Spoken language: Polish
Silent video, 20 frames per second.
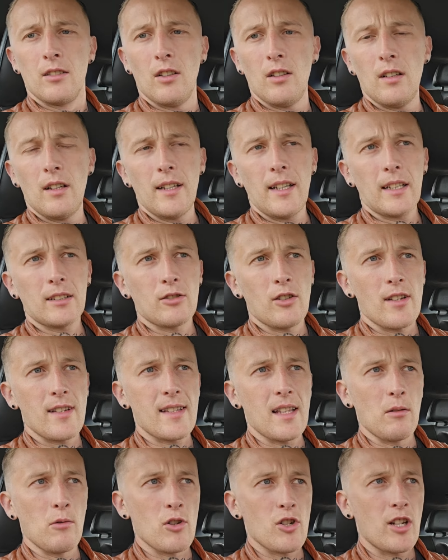No a jak to
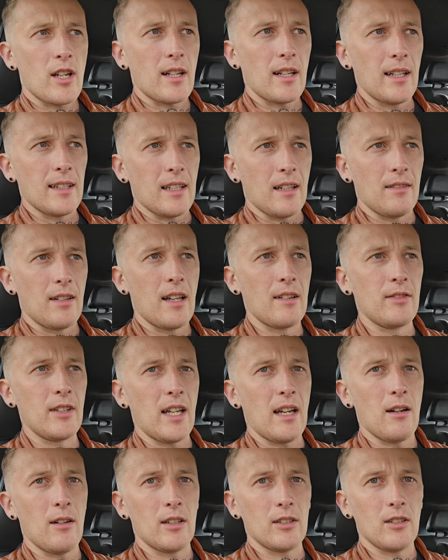się stało, że Arleta
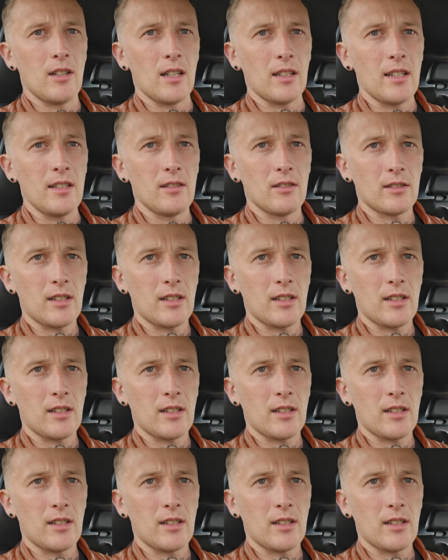wyjechała do Anglii?